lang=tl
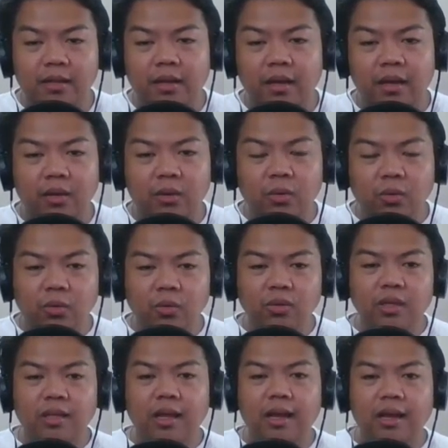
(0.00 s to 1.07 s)
ay
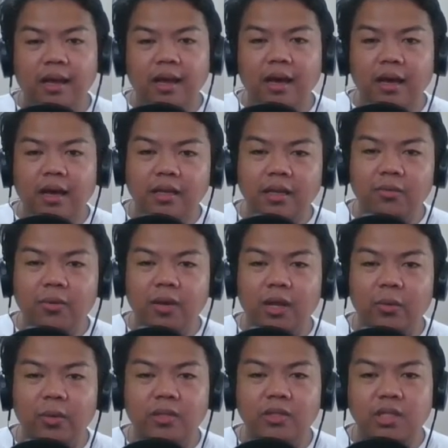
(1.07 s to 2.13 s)
kukunin na ang kanyang
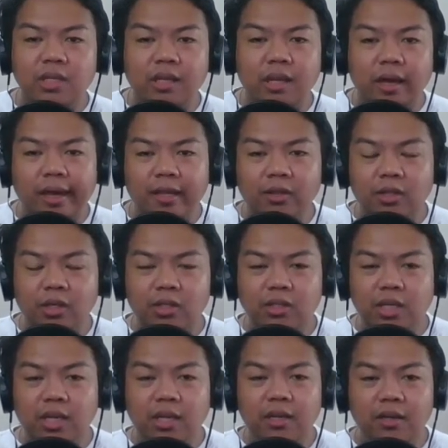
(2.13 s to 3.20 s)
frequency ng NTC.